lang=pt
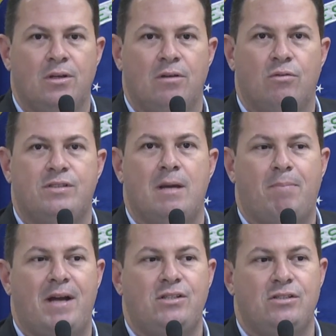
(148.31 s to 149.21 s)
Você, a
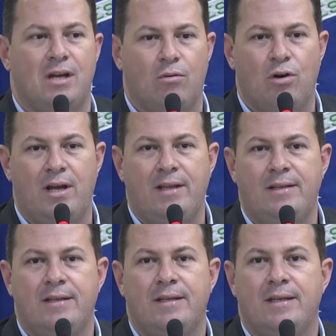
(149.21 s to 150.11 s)
partir de agora,
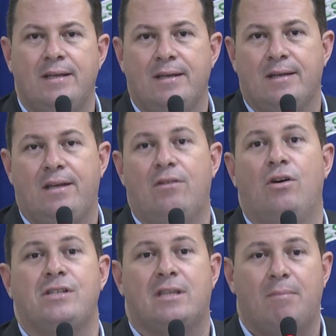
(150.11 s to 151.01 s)
que
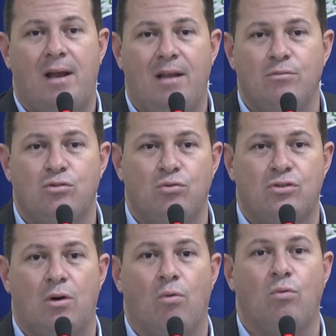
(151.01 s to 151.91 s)
nós já trabalhamos
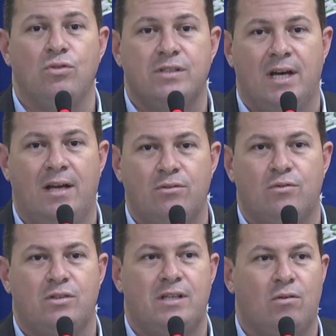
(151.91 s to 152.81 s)
juntos há alguns anos,
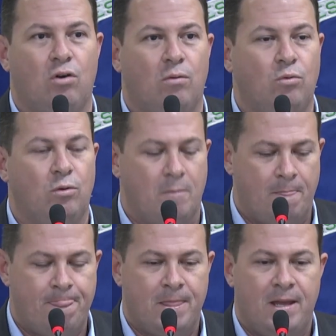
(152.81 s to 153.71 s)
você como
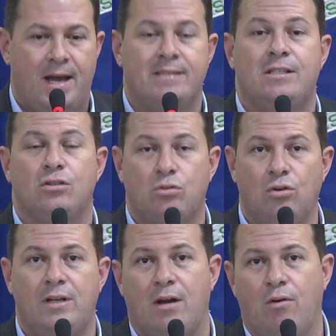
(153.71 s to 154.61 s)

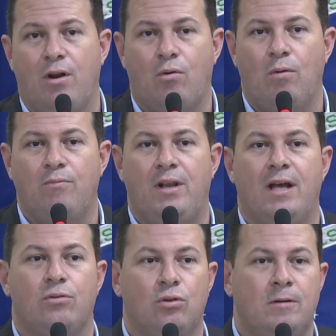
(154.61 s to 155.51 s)
assessor e agora como
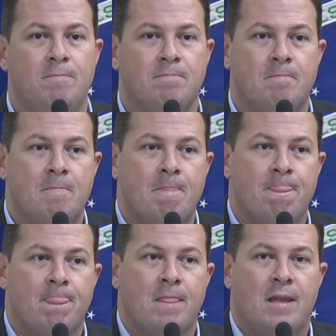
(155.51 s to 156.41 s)
vereador,
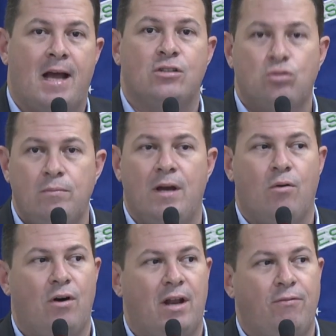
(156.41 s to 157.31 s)
assume
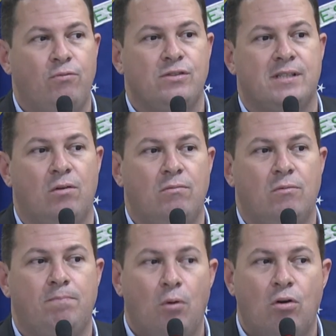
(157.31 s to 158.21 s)
agora a função
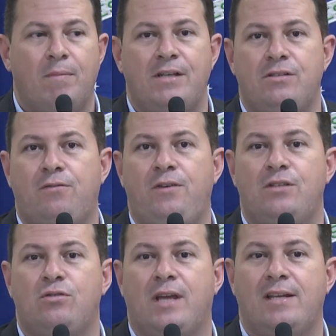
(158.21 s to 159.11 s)
um pouco mais
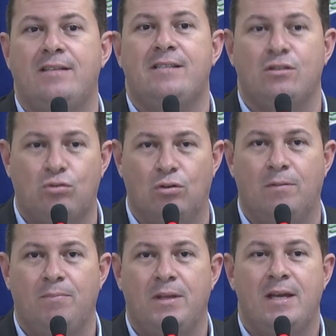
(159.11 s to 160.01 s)
difícil que ele é de assessor.
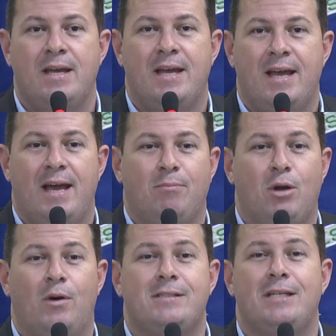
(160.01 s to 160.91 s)
Porque
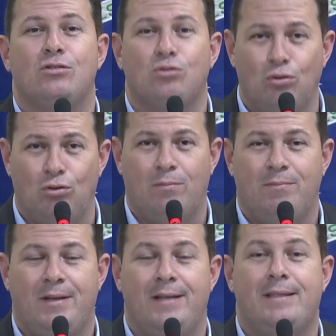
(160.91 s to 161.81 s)
o assessor,
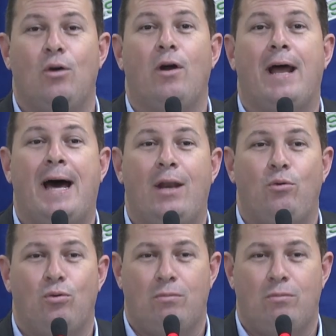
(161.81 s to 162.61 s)
ele tem horário.